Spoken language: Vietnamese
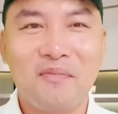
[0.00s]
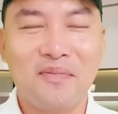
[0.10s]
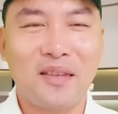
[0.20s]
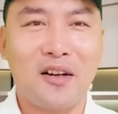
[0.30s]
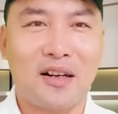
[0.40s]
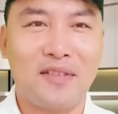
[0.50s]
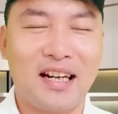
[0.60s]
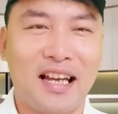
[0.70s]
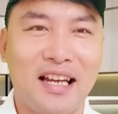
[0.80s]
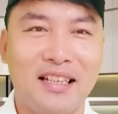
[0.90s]
ừ, còn cái
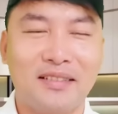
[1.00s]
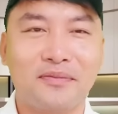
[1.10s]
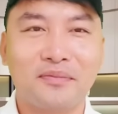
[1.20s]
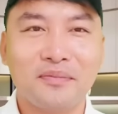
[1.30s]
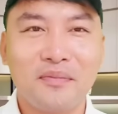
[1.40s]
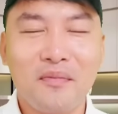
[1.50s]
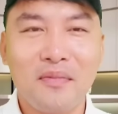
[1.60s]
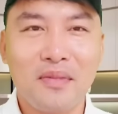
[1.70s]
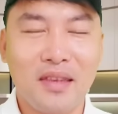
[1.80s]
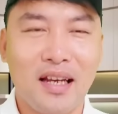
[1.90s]
vấn đề
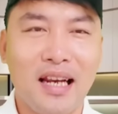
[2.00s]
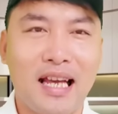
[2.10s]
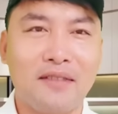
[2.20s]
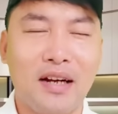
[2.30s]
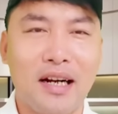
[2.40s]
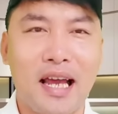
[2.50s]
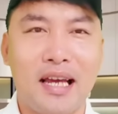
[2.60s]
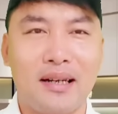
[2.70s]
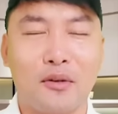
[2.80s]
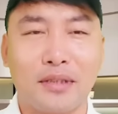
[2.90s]
trở lại cái vấn
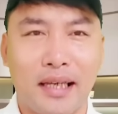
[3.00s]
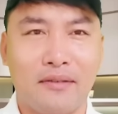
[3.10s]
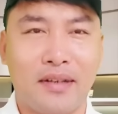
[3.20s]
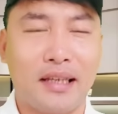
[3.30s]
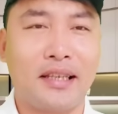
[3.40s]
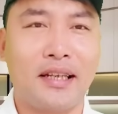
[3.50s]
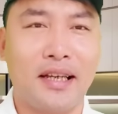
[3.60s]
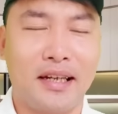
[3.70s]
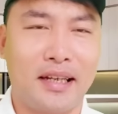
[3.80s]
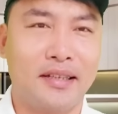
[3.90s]
đề đầu tiên về cái chị
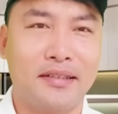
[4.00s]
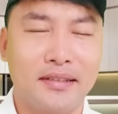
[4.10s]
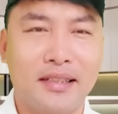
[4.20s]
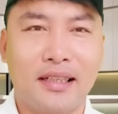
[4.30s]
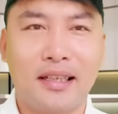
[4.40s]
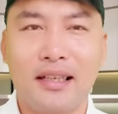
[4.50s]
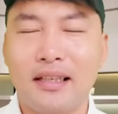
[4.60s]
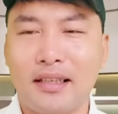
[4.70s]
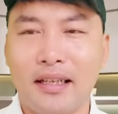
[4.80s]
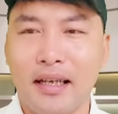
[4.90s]
ni đi
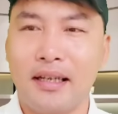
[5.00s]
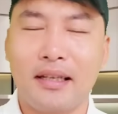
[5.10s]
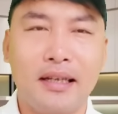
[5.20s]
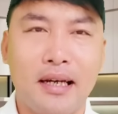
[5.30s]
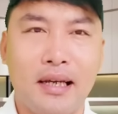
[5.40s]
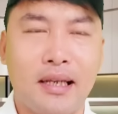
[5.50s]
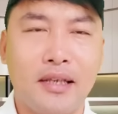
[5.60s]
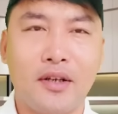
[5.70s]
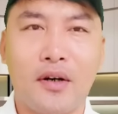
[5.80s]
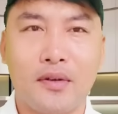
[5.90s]
à, chị ni thì à, để
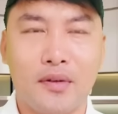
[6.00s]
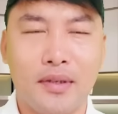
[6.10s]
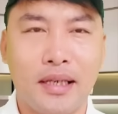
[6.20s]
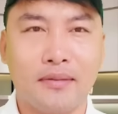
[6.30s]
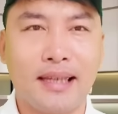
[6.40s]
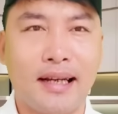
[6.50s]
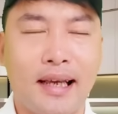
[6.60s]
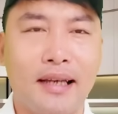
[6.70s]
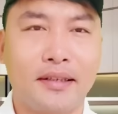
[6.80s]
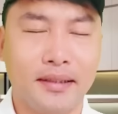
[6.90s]
cho cô chú anh chị chúng ta
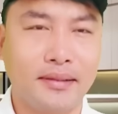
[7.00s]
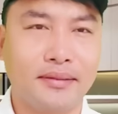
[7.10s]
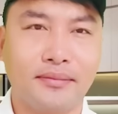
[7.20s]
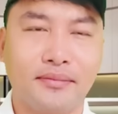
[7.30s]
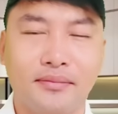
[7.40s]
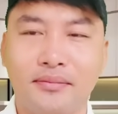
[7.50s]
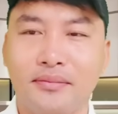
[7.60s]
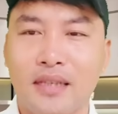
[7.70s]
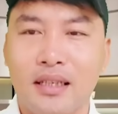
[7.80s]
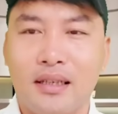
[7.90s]
nghe trước ừ.
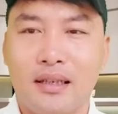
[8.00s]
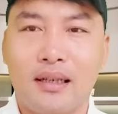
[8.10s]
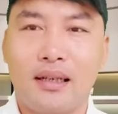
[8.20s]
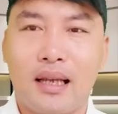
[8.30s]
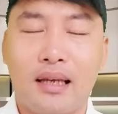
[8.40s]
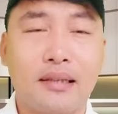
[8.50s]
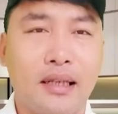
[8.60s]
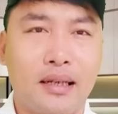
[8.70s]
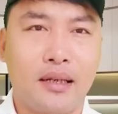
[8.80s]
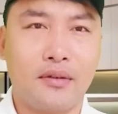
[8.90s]
à, này cái
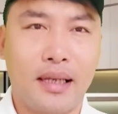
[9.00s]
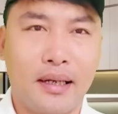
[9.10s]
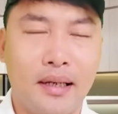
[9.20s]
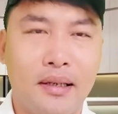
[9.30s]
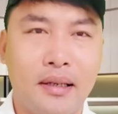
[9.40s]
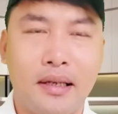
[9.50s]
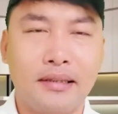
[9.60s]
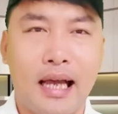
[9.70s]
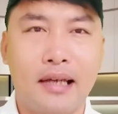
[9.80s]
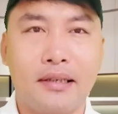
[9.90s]
tình hình của chị ni thì
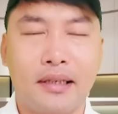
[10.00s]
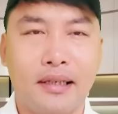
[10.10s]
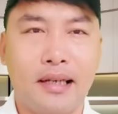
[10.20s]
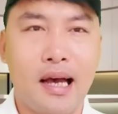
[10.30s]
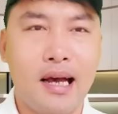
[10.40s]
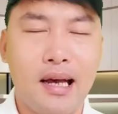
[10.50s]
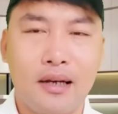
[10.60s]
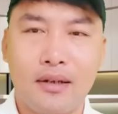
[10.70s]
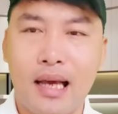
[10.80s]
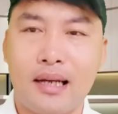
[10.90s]
hiện tại chị ni đã
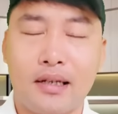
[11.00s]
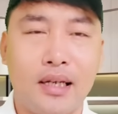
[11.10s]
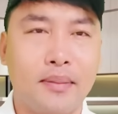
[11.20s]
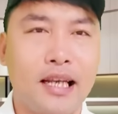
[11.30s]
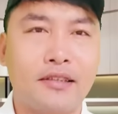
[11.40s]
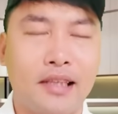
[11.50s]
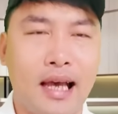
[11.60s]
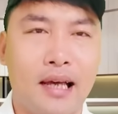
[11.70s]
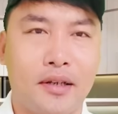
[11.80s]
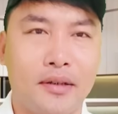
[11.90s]
gọi là rời
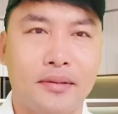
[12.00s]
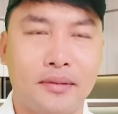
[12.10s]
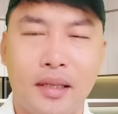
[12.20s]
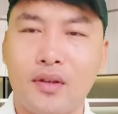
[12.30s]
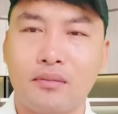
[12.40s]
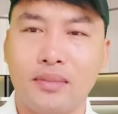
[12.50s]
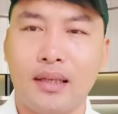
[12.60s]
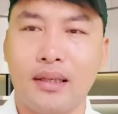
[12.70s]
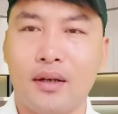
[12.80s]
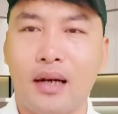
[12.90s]
malaysia thôi theo thông
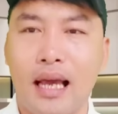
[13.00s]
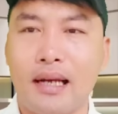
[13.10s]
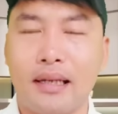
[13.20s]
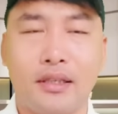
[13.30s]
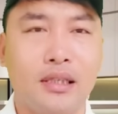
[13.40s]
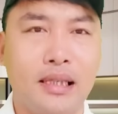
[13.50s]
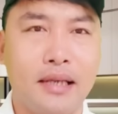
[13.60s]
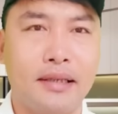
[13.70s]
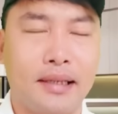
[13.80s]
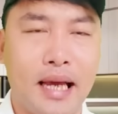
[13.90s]
tin thì có lẽ rằng chưa
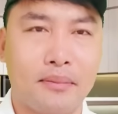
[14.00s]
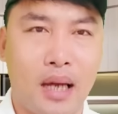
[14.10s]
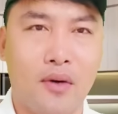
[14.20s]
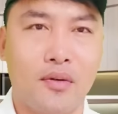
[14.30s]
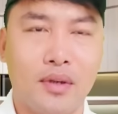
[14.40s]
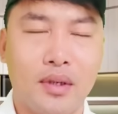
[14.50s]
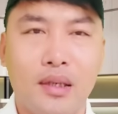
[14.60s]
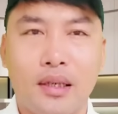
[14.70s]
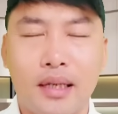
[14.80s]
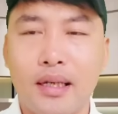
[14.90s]
về việt nam đâu
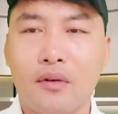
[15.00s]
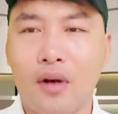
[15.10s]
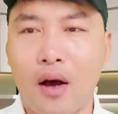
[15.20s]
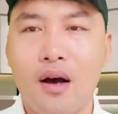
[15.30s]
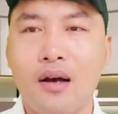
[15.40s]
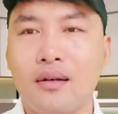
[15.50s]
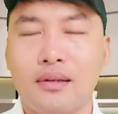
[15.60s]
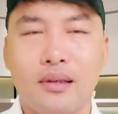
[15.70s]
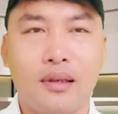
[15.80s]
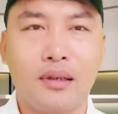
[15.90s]
đi đâu đó
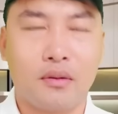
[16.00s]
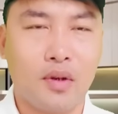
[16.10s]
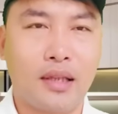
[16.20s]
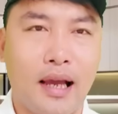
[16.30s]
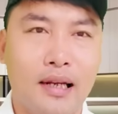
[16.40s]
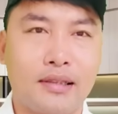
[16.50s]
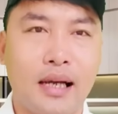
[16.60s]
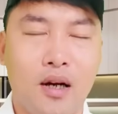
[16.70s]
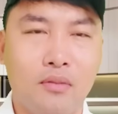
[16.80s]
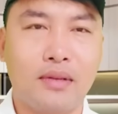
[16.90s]
à, cũng có thể là
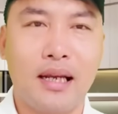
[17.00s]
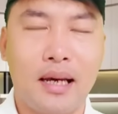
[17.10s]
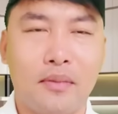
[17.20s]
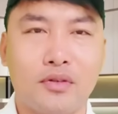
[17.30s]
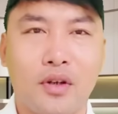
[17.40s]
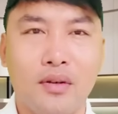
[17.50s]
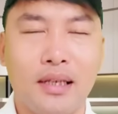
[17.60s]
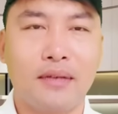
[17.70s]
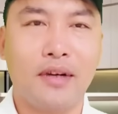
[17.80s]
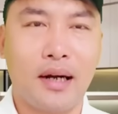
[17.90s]
sang úc để làm một số
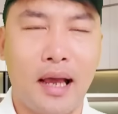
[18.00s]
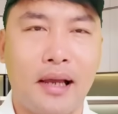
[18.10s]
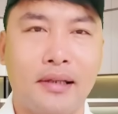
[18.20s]
những cái vấn đề